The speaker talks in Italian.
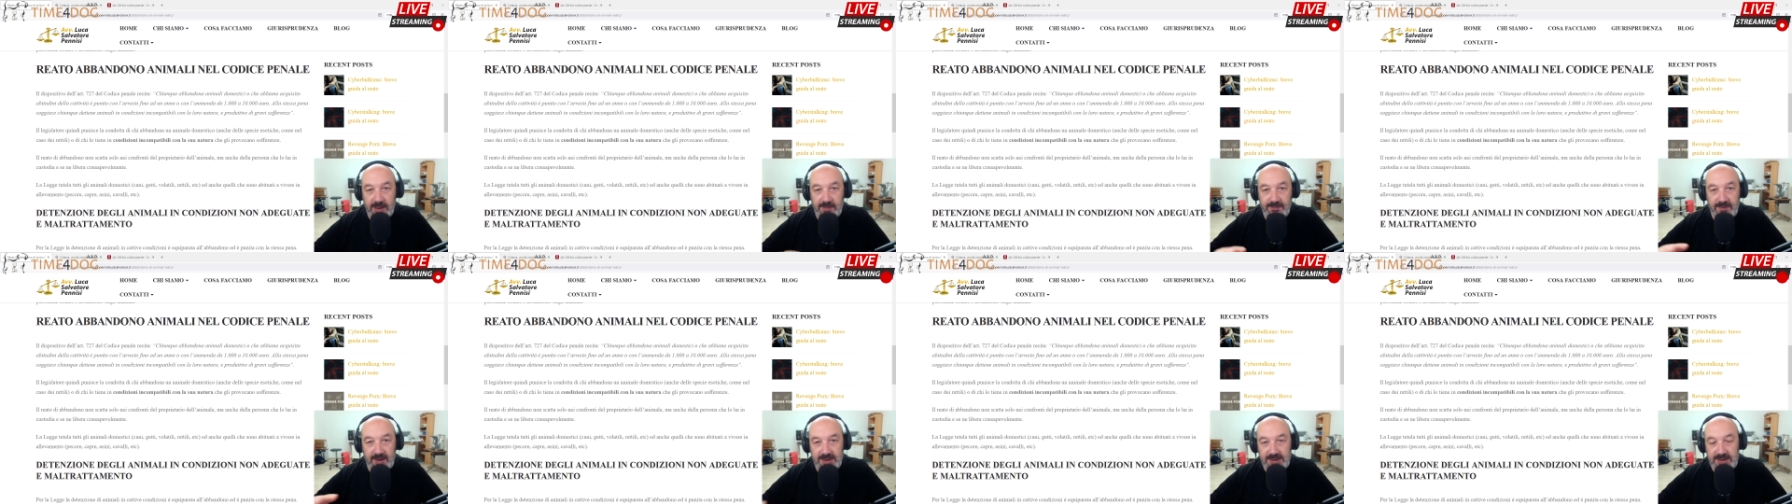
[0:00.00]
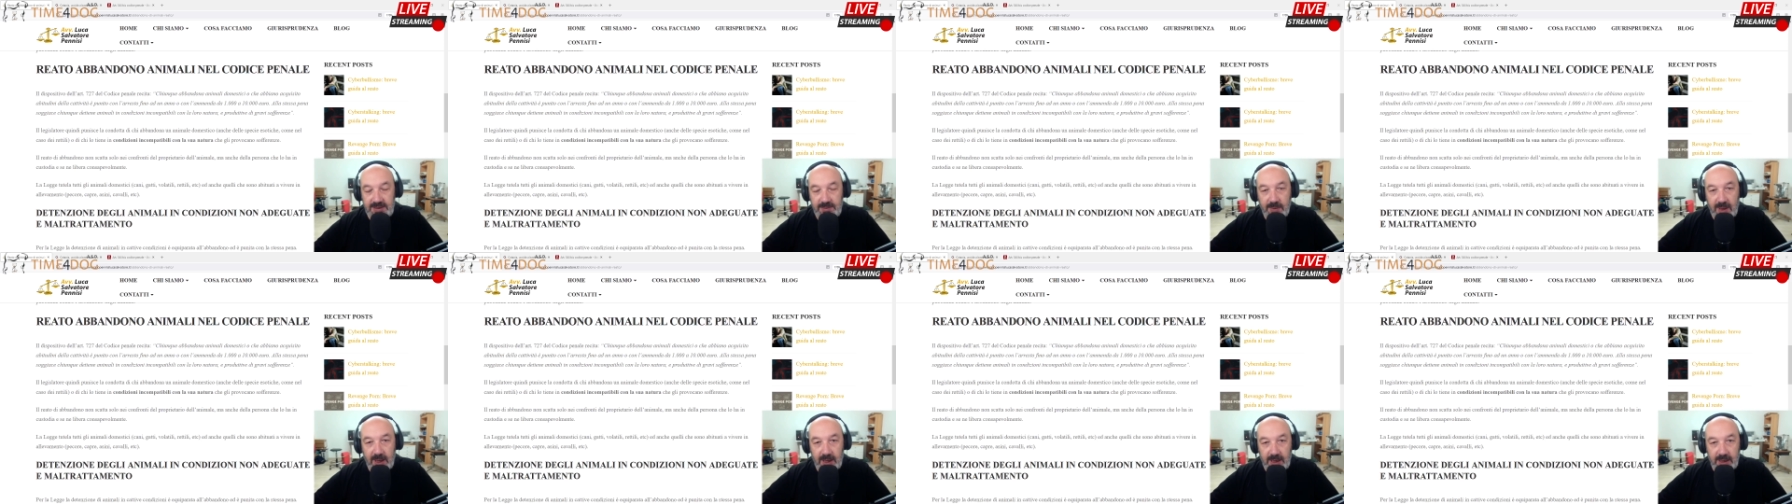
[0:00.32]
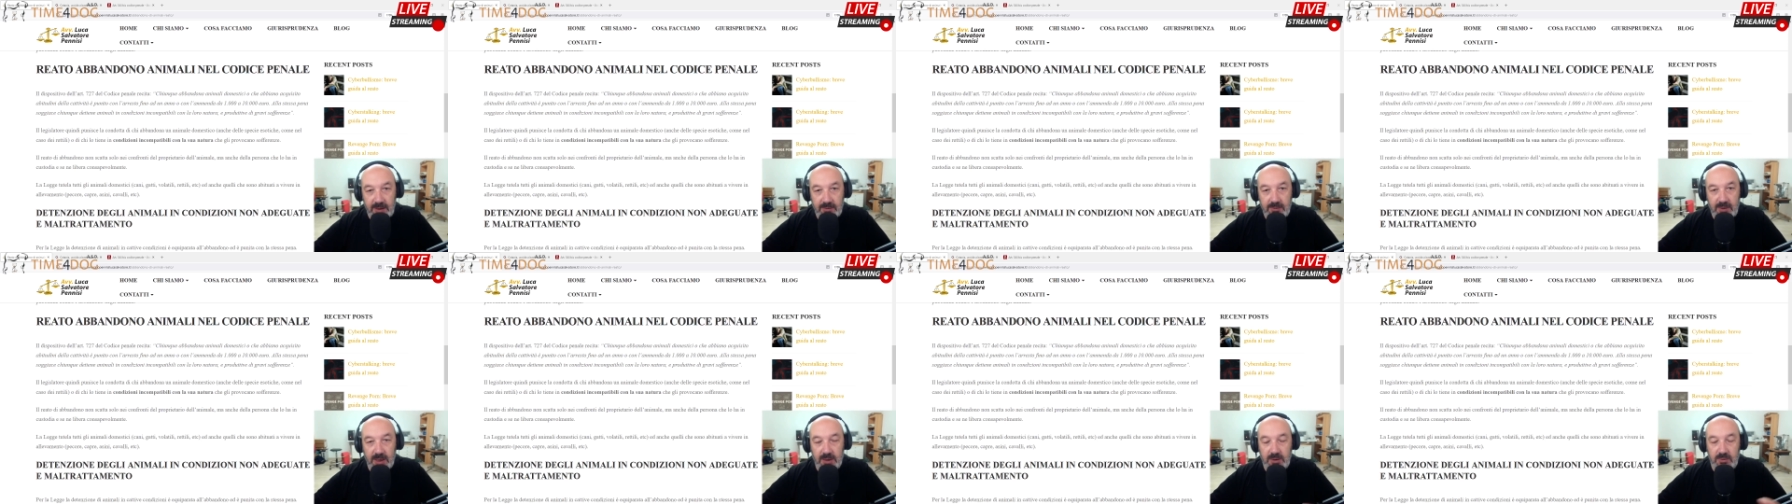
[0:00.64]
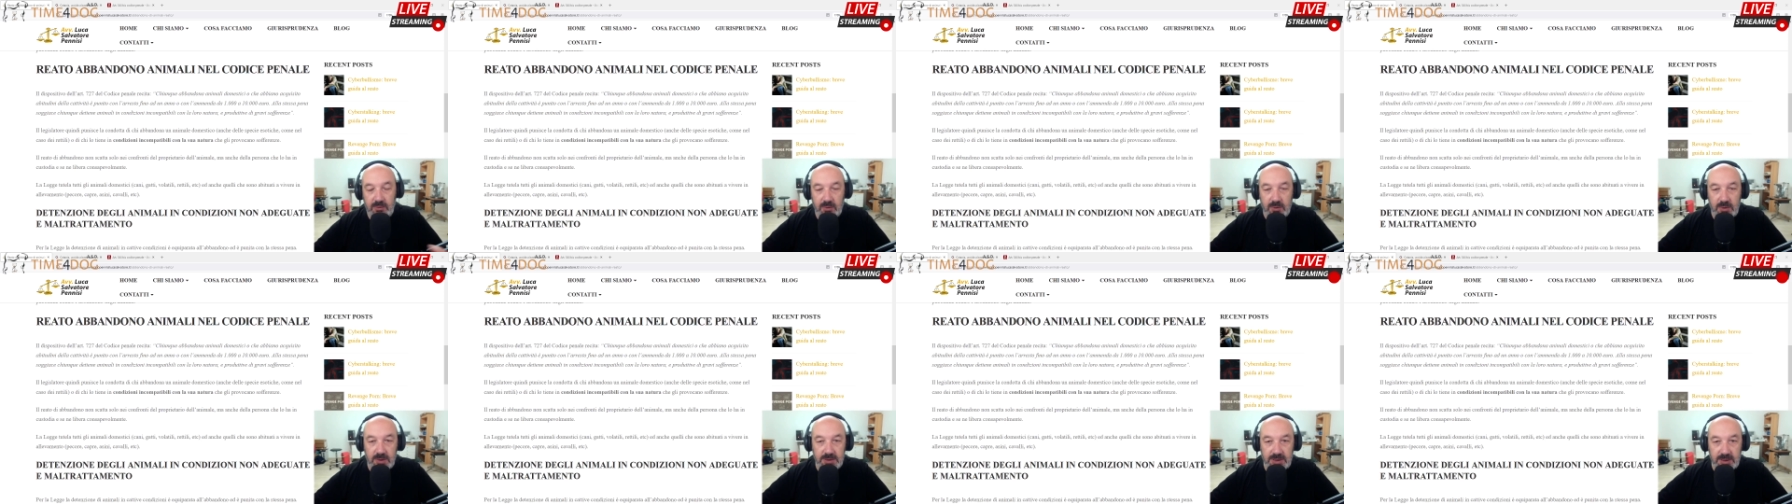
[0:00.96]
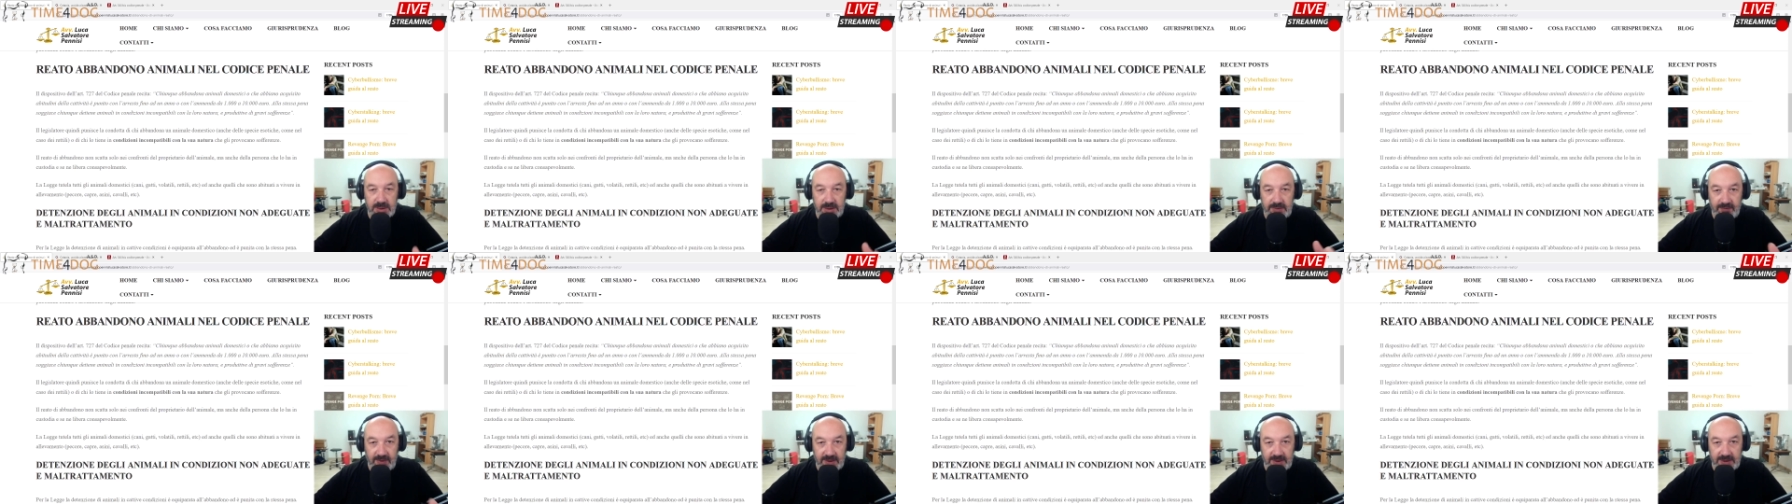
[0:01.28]
farsi male qualcosa,
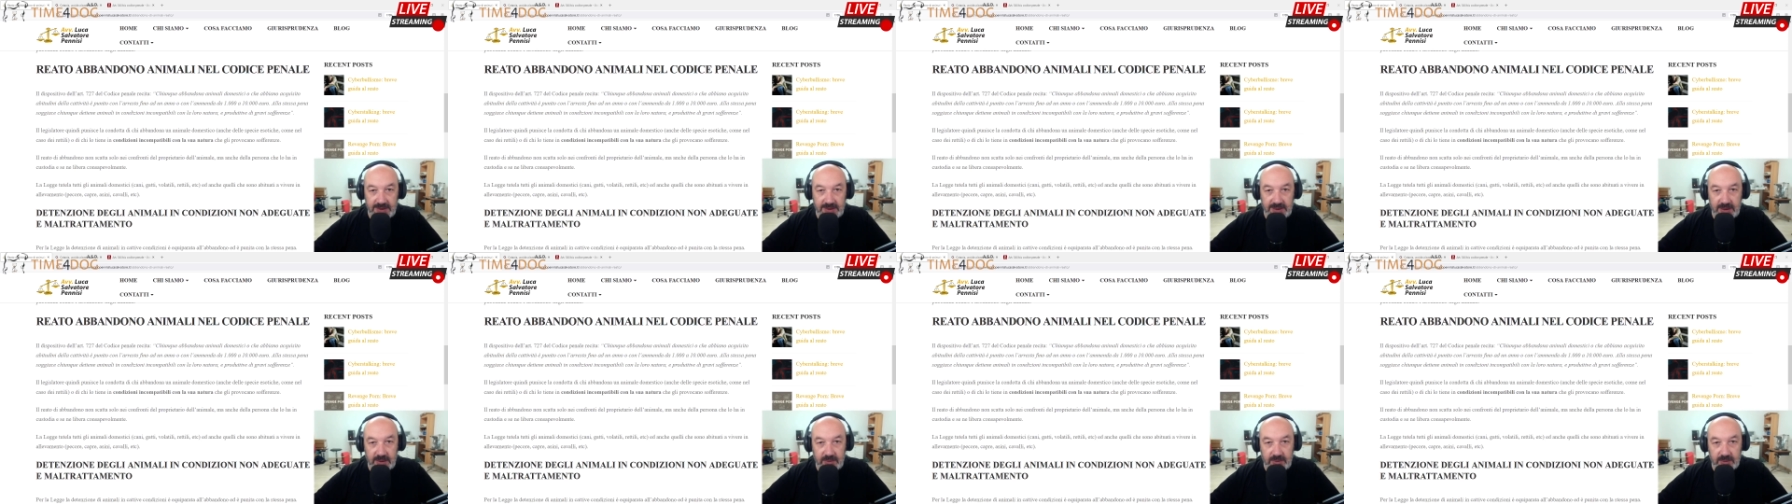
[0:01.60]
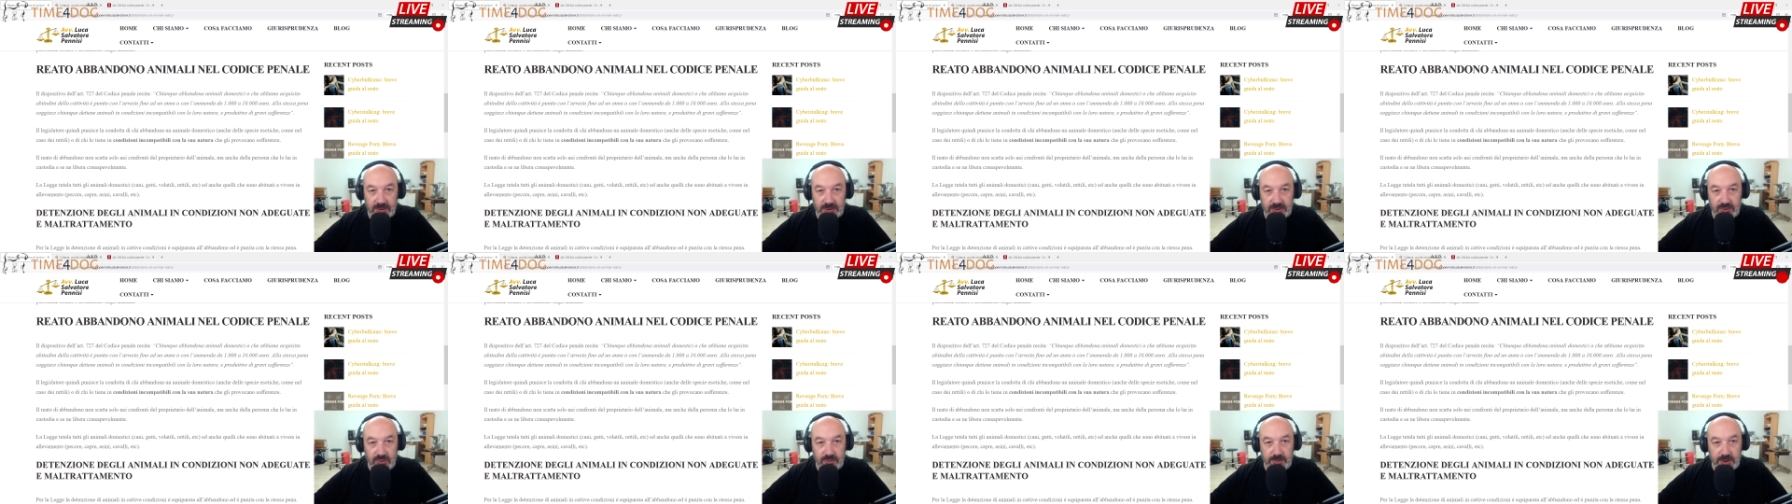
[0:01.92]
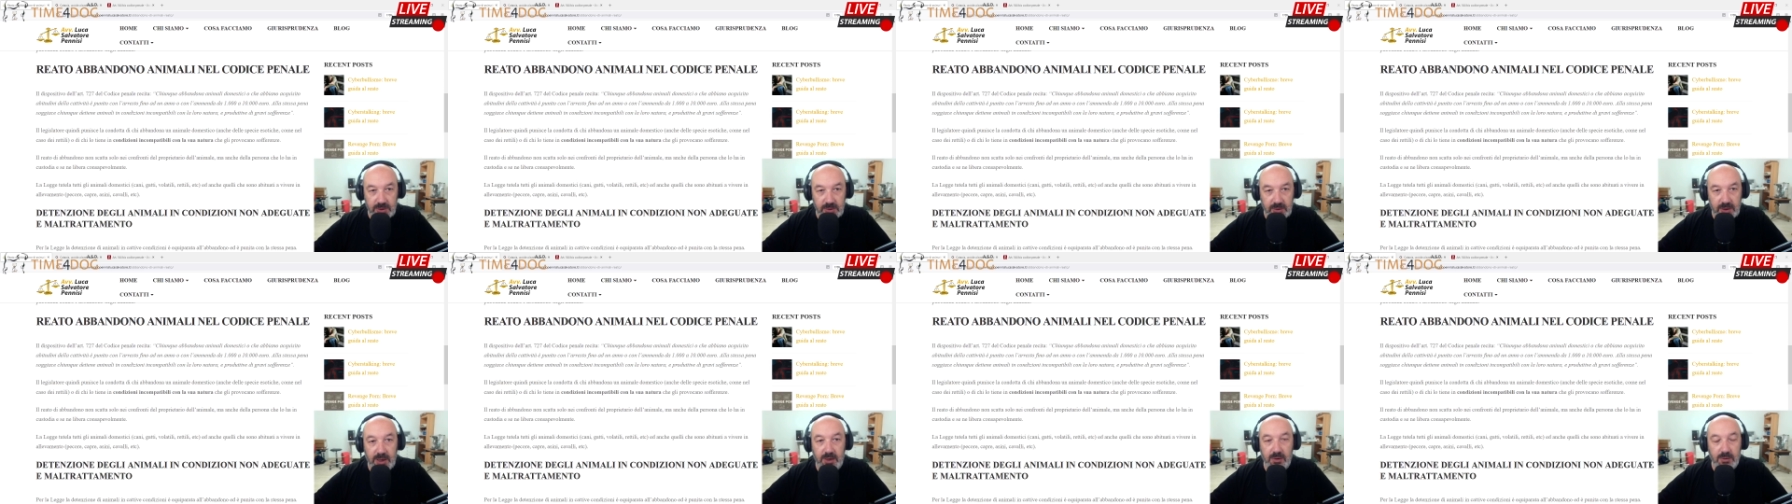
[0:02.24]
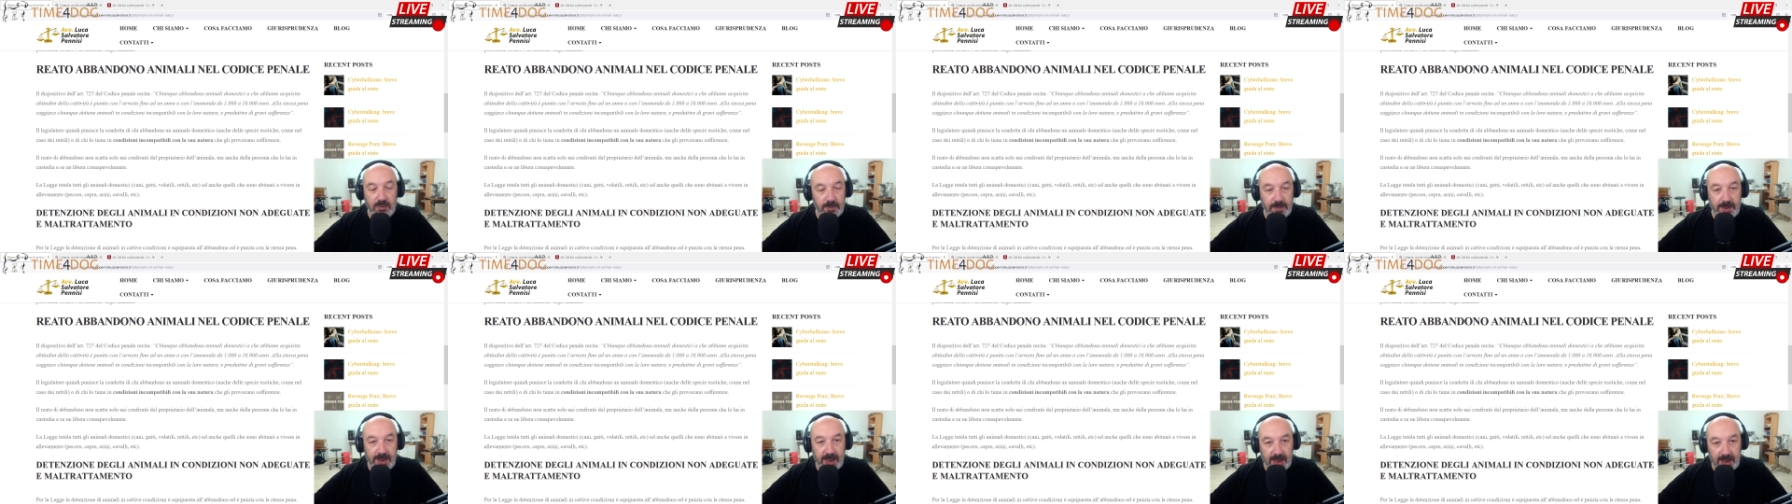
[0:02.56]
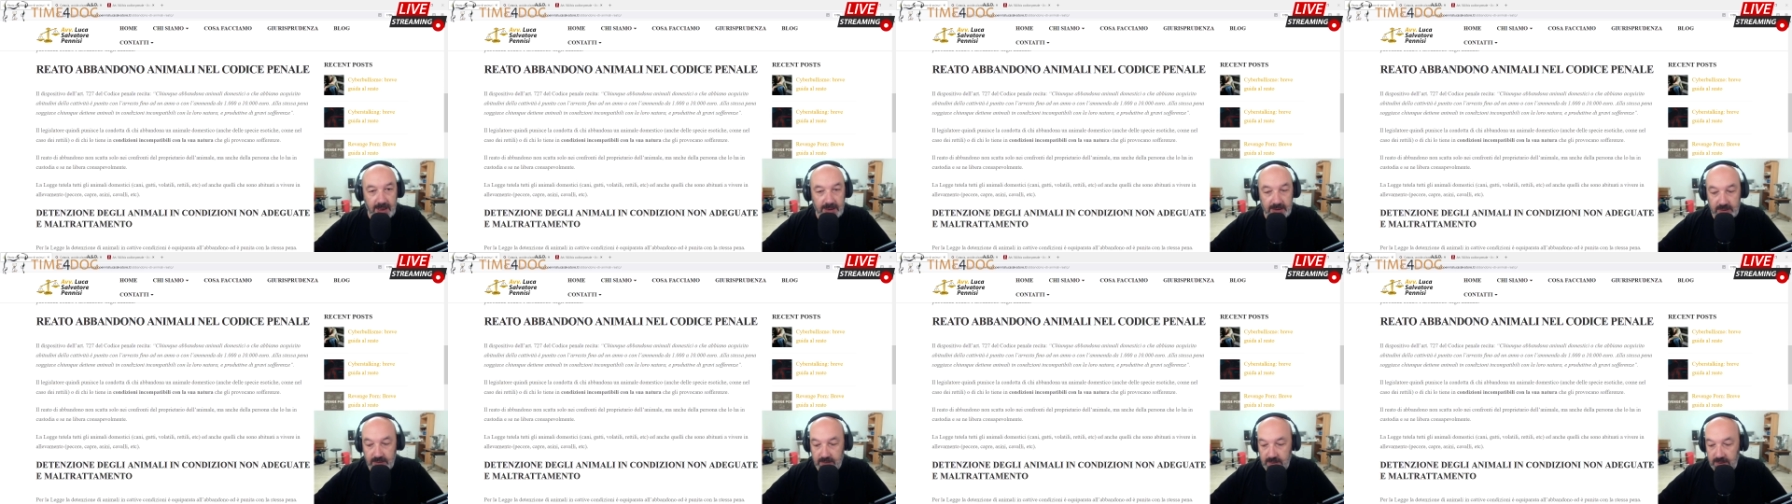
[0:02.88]
di fatto è stato subito
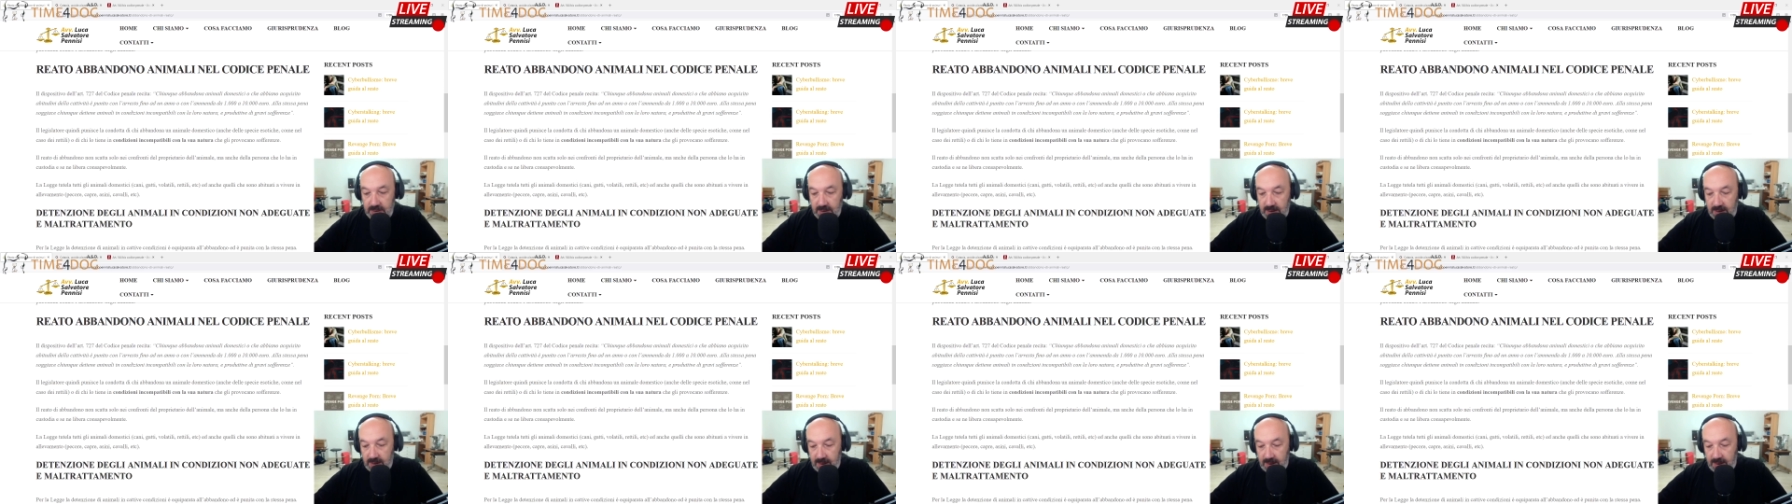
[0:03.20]
recuperato,